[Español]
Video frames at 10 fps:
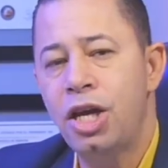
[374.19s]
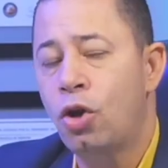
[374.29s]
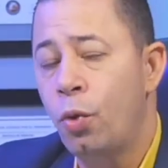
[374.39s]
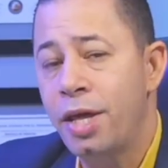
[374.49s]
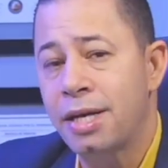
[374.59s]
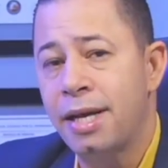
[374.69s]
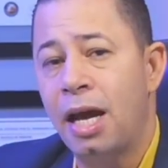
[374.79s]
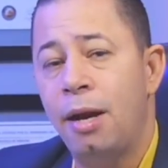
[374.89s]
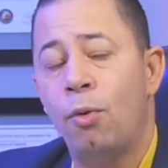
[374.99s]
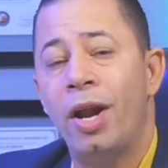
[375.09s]
incluidas
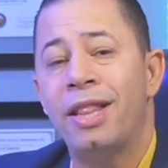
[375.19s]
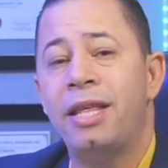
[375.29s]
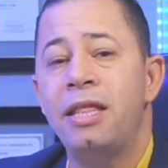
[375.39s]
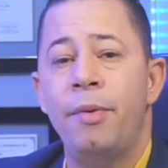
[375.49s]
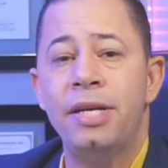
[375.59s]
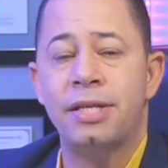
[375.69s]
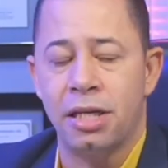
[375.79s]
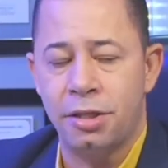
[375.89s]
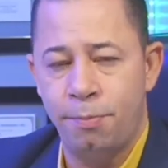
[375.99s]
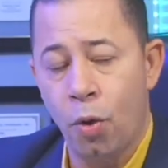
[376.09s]
en el boletín de
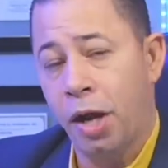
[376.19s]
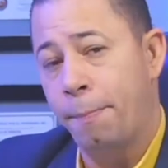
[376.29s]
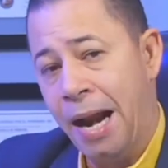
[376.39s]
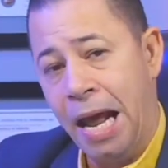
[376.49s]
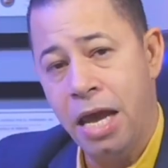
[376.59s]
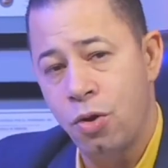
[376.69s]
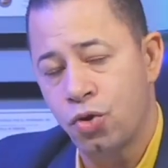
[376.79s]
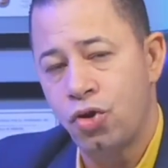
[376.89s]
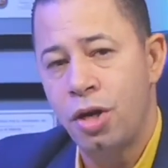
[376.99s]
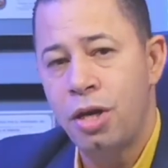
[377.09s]
visas porque para
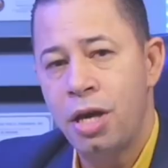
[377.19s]
ellos